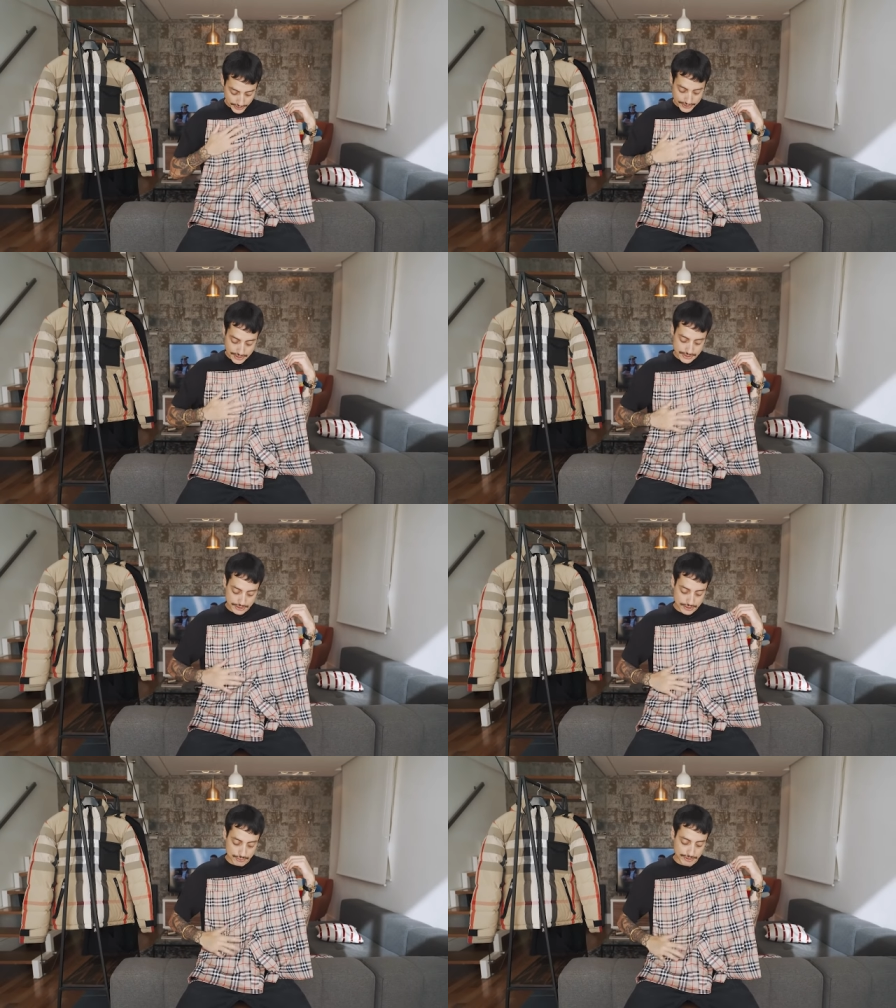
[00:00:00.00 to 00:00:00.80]
E esse
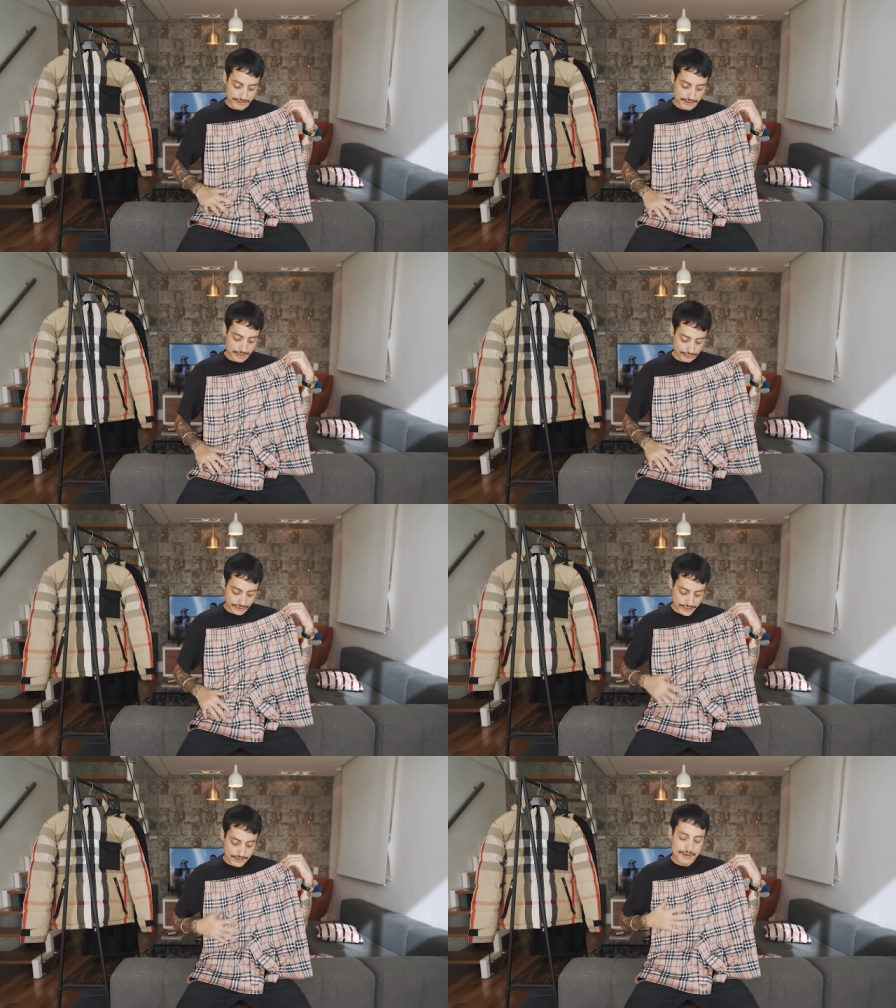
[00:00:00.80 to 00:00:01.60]
aqui, o material
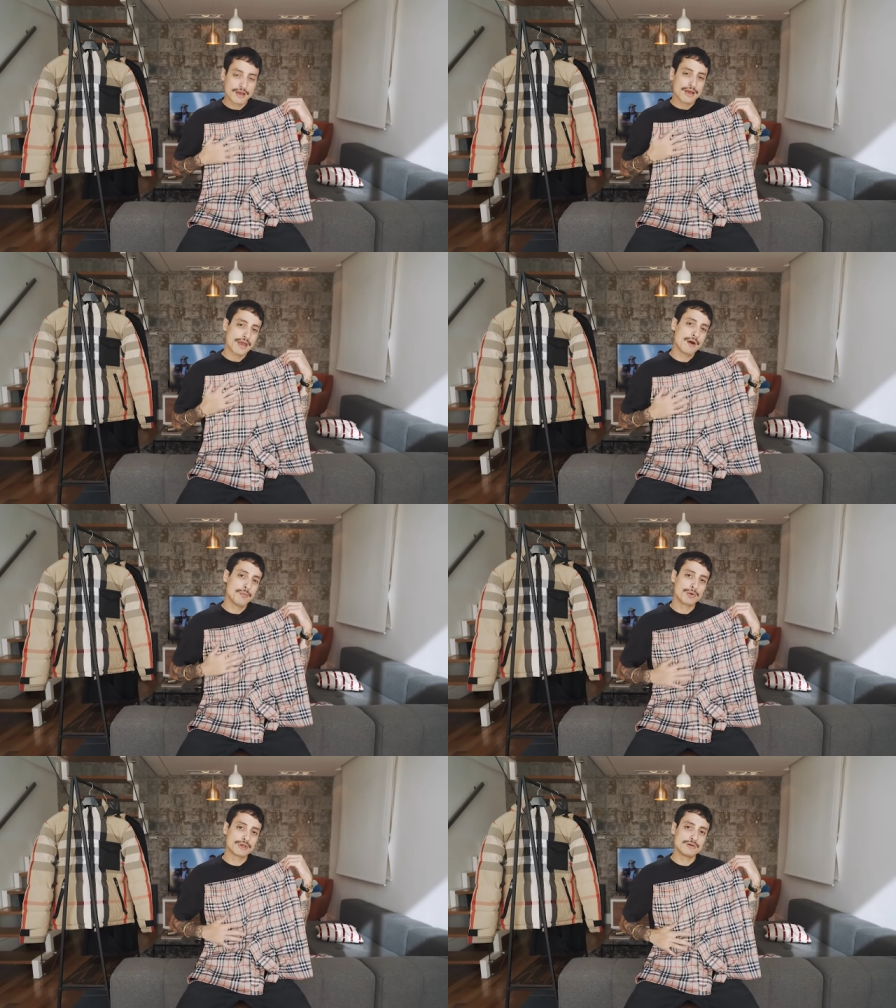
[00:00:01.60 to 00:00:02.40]
dele é um
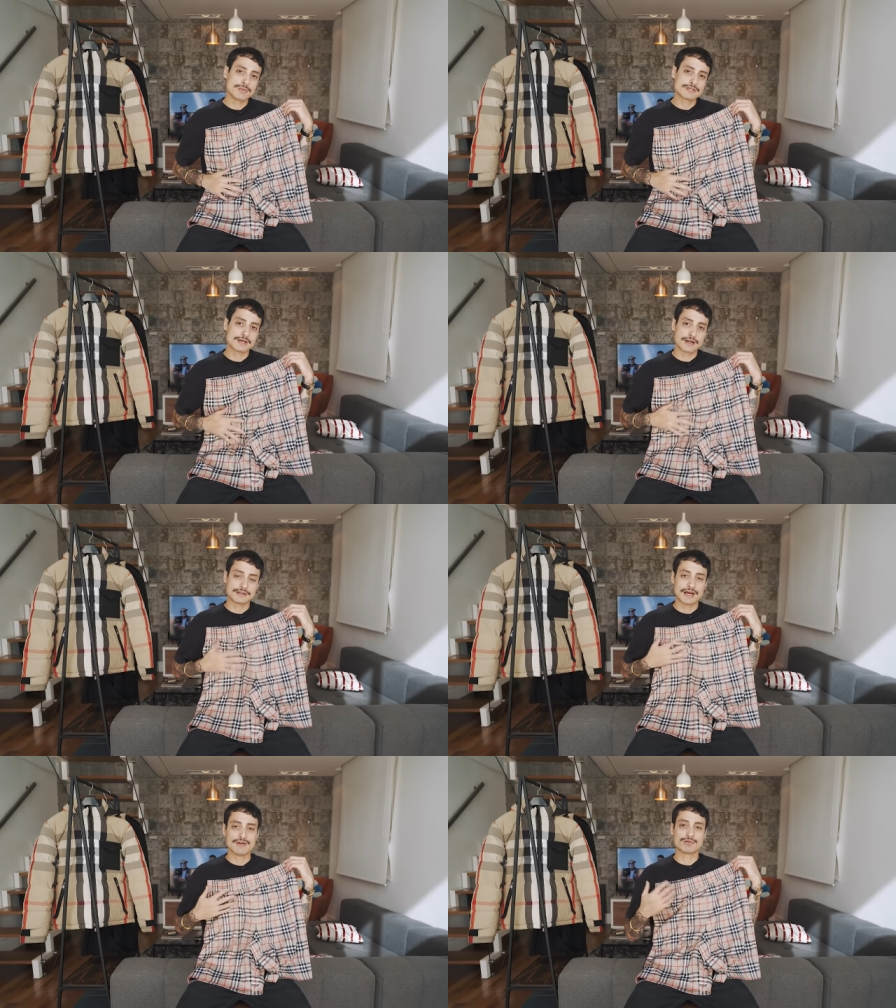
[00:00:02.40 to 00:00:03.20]
pouquinho mais
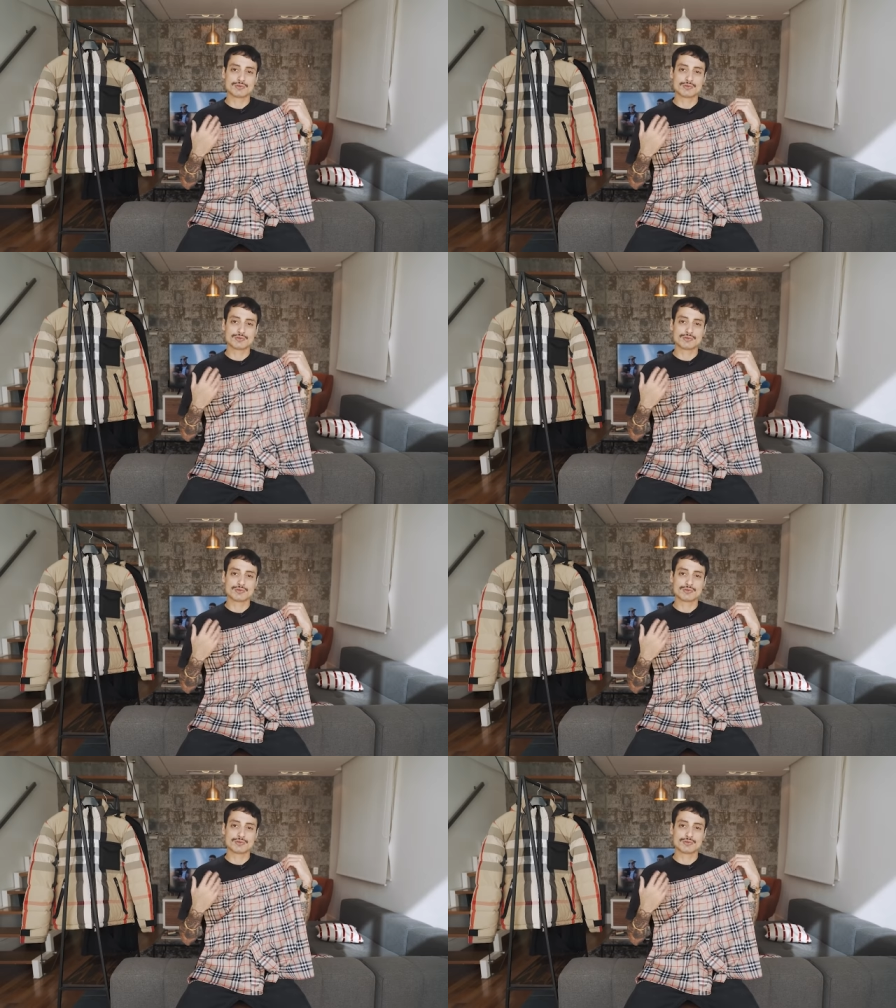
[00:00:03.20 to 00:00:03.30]
agradável,